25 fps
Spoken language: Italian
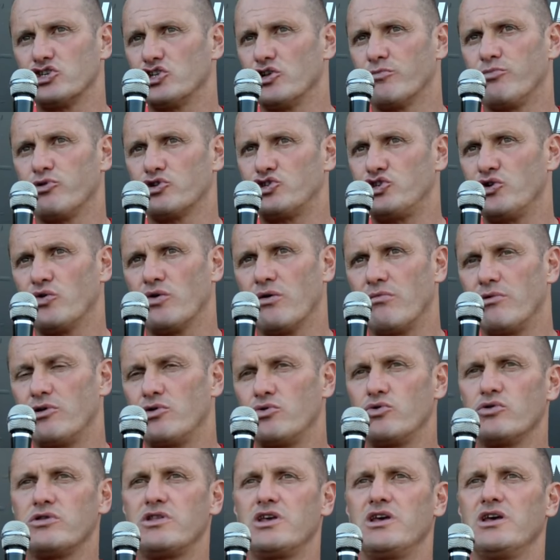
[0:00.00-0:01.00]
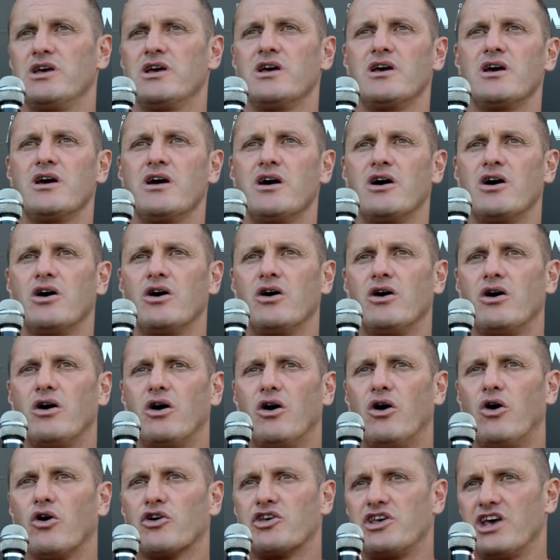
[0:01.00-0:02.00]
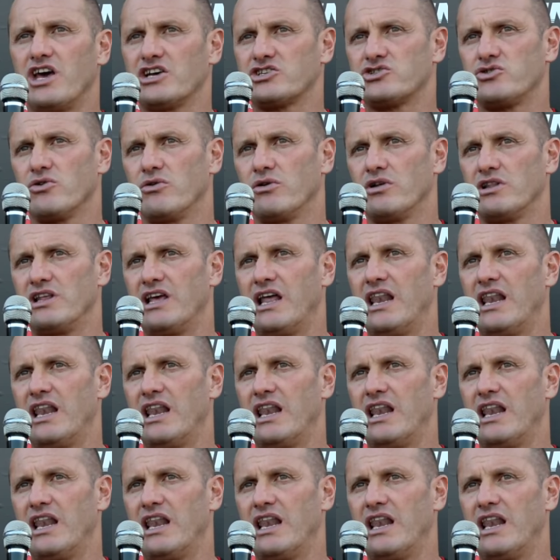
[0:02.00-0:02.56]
dopo 5 minuti, ho chiesto di